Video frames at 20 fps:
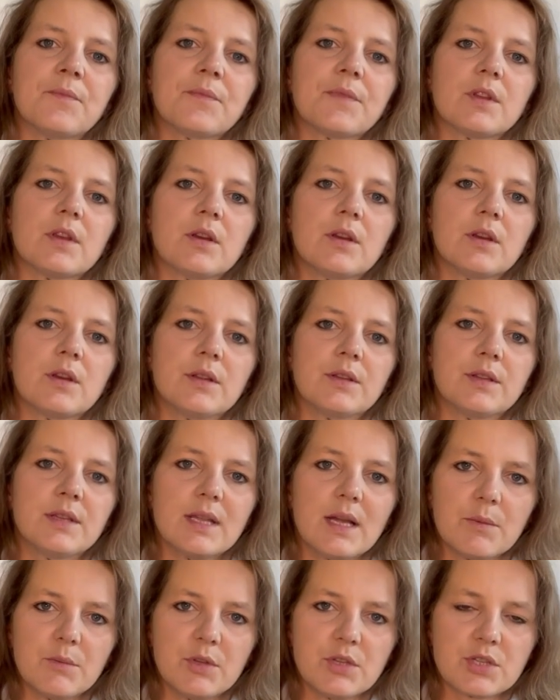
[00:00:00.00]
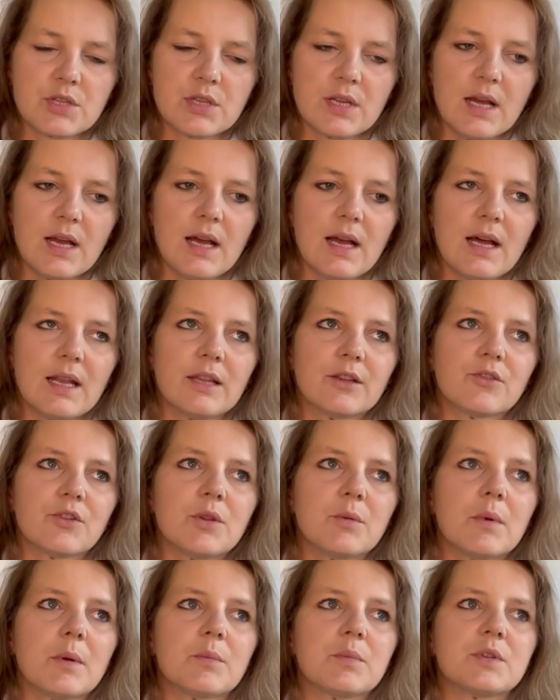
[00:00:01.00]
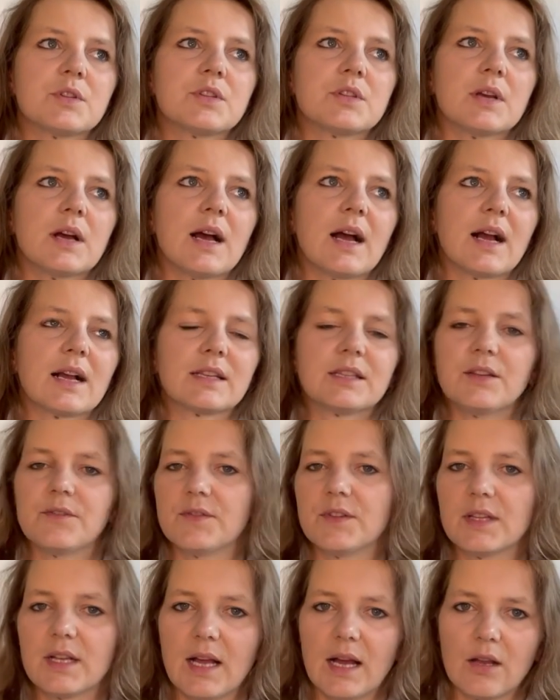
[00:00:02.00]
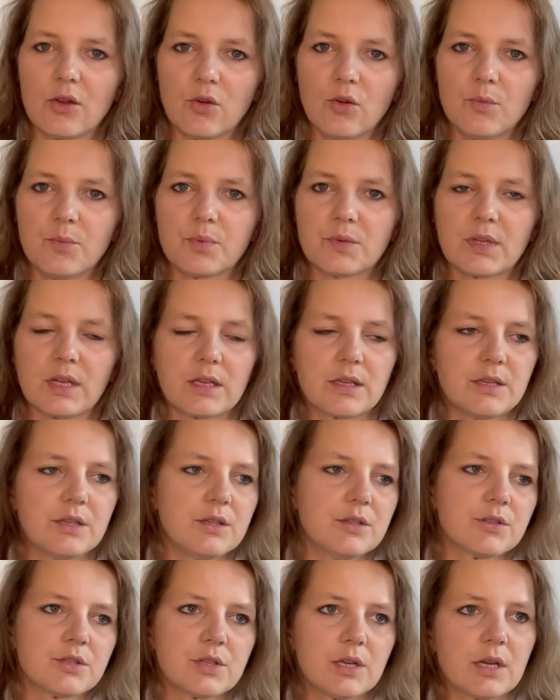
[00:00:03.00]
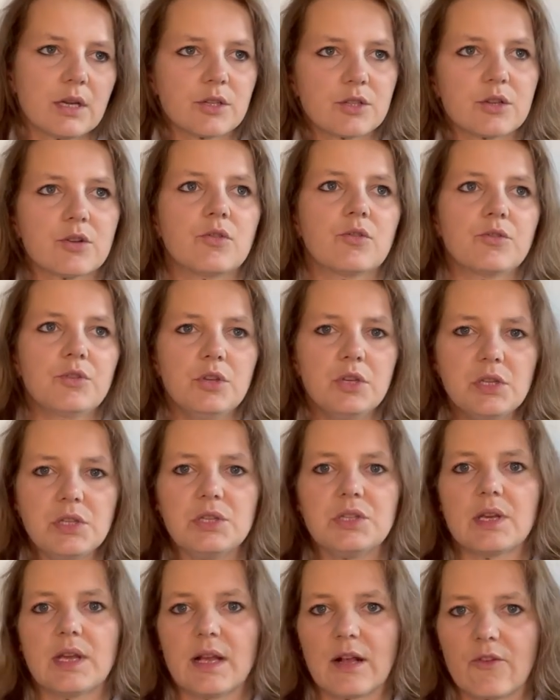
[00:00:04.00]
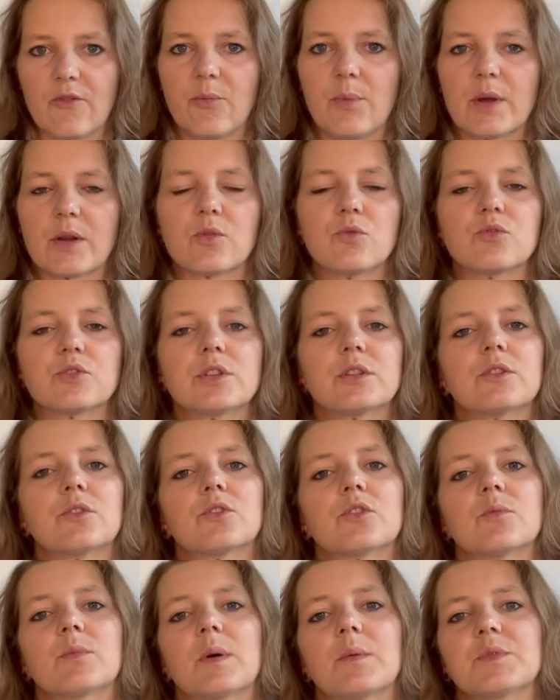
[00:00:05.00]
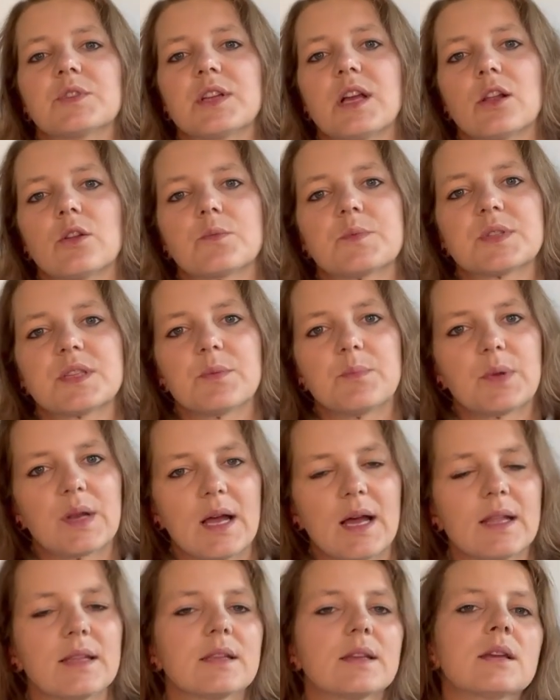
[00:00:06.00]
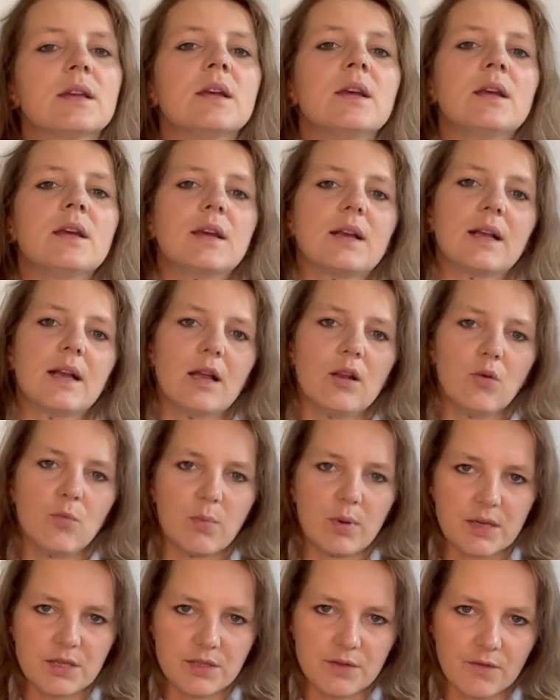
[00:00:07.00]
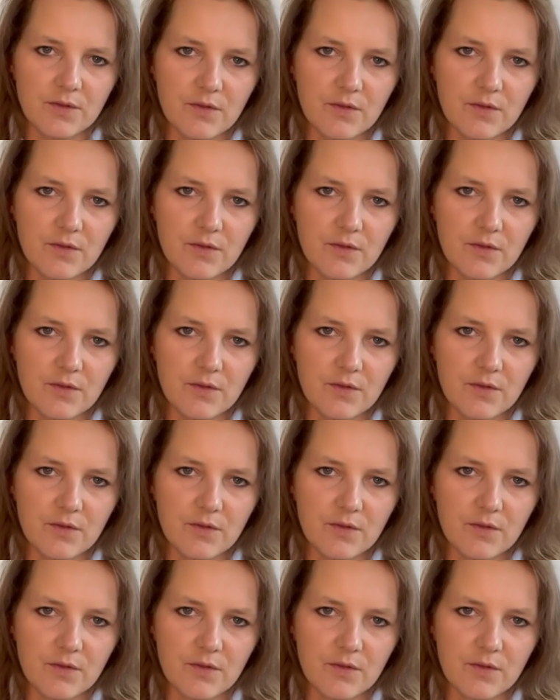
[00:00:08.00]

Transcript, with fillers: Y, dynamiczna, ale to nie ma być aktywny galop, taki, że, że koń idzie jak w parkurze, tylko to ma być galop zebrany, galop bardziej w